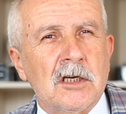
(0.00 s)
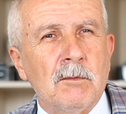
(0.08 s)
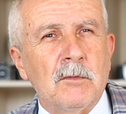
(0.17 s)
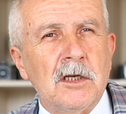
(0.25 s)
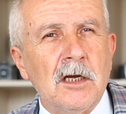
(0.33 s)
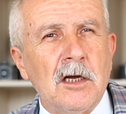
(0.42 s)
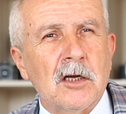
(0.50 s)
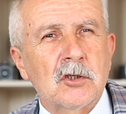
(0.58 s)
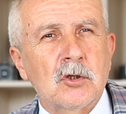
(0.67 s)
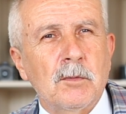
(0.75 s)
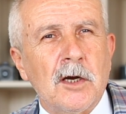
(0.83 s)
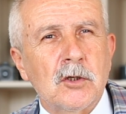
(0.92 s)
kim diye as
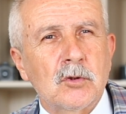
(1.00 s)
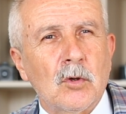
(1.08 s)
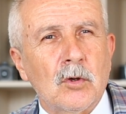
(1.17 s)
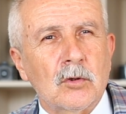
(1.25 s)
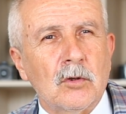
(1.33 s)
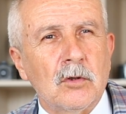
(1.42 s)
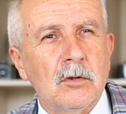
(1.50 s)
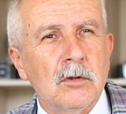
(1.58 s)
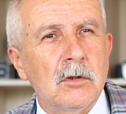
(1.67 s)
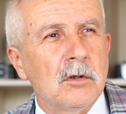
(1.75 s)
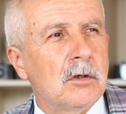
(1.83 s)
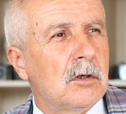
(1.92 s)
subay sordu.
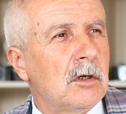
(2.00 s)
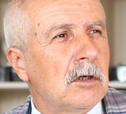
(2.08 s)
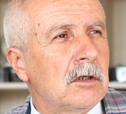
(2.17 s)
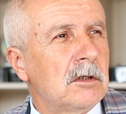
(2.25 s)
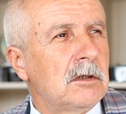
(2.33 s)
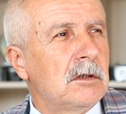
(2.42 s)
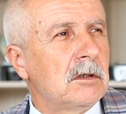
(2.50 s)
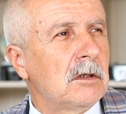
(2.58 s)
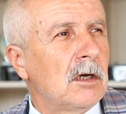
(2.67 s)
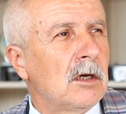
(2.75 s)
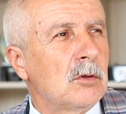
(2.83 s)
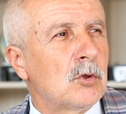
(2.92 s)

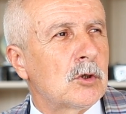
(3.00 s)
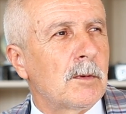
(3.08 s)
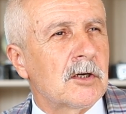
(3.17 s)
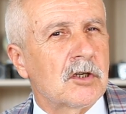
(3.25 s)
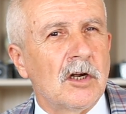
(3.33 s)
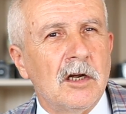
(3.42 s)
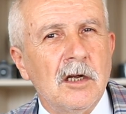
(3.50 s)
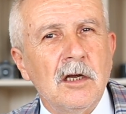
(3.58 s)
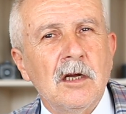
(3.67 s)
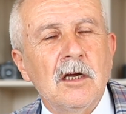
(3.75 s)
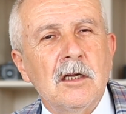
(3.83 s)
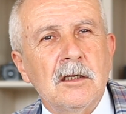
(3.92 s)
E, yüzbaşı.
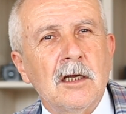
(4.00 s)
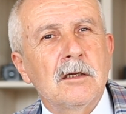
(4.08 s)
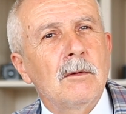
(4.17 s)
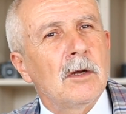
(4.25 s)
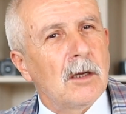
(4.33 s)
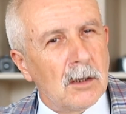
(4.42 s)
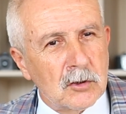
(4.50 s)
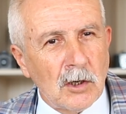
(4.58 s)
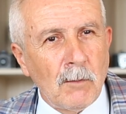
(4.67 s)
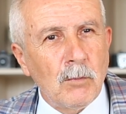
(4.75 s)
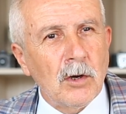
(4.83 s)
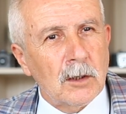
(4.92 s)
Dedi e,
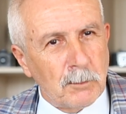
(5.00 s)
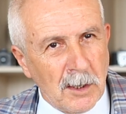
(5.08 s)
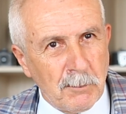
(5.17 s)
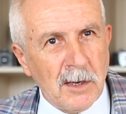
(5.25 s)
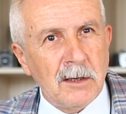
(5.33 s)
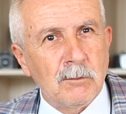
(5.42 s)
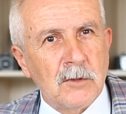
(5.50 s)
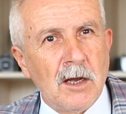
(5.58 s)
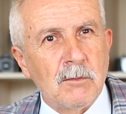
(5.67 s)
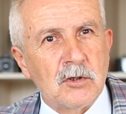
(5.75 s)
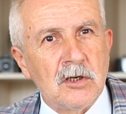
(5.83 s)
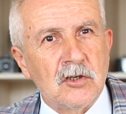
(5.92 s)
Can Bulak Bey benim
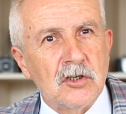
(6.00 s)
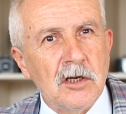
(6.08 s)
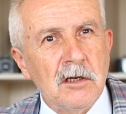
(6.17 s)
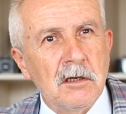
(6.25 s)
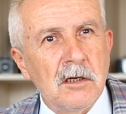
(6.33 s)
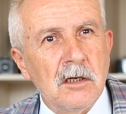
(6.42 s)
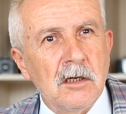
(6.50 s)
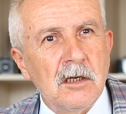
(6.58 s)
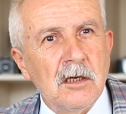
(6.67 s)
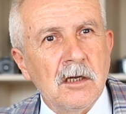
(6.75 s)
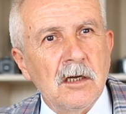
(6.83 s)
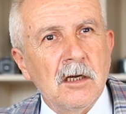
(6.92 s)
temsilci.
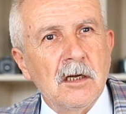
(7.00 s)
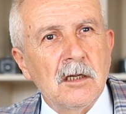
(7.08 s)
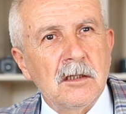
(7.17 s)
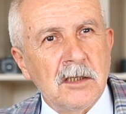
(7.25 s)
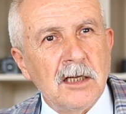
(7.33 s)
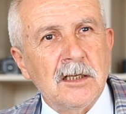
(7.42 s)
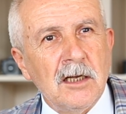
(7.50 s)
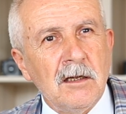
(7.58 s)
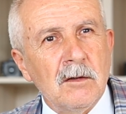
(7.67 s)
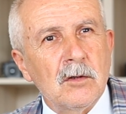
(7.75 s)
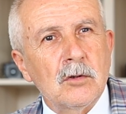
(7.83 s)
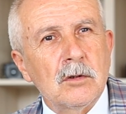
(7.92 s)

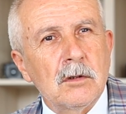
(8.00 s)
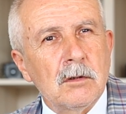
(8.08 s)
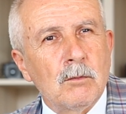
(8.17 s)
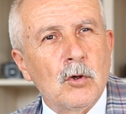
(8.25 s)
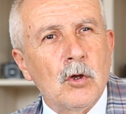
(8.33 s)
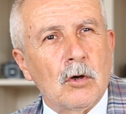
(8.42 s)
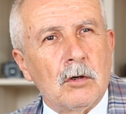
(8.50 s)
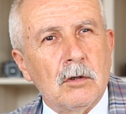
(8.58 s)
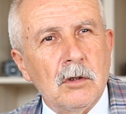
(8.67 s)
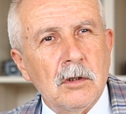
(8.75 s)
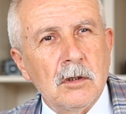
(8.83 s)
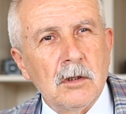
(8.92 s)
Dedi buyurun.
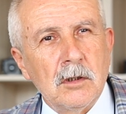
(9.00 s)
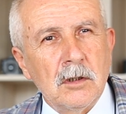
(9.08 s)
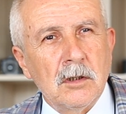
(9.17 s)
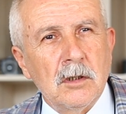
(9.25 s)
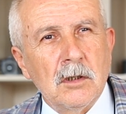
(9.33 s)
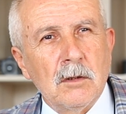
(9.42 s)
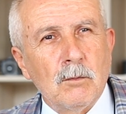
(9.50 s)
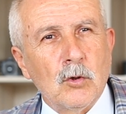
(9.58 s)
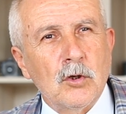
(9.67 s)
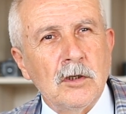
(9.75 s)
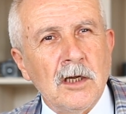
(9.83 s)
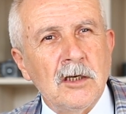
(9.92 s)

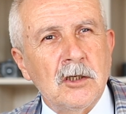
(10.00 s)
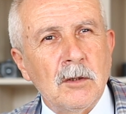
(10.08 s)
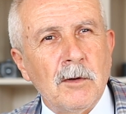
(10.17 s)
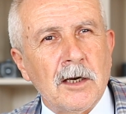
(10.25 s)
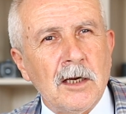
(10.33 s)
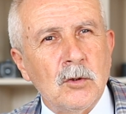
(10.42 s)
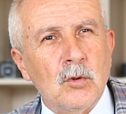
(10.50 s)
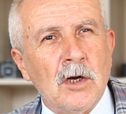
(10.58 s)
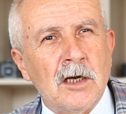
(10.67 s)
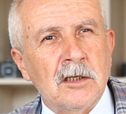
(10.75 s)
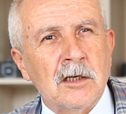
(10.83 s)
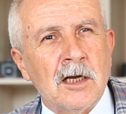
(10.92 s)
Bugünden itibaren
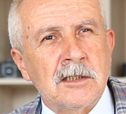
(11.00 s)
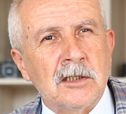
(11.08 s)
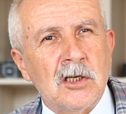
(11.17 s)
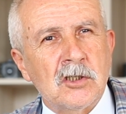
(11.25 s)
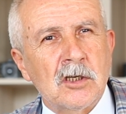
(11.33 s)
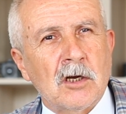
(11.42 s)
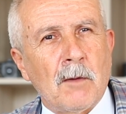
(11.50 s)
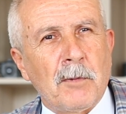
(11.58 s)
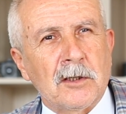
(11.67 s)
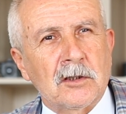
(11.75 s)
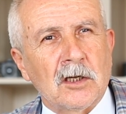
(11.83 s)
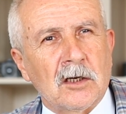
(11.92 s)
Günaydın gazetesi
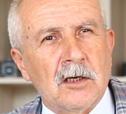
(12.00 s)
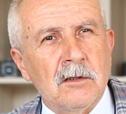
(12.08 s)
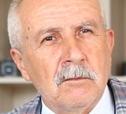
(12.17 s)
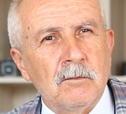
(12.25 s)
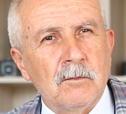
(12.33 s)
kapattık.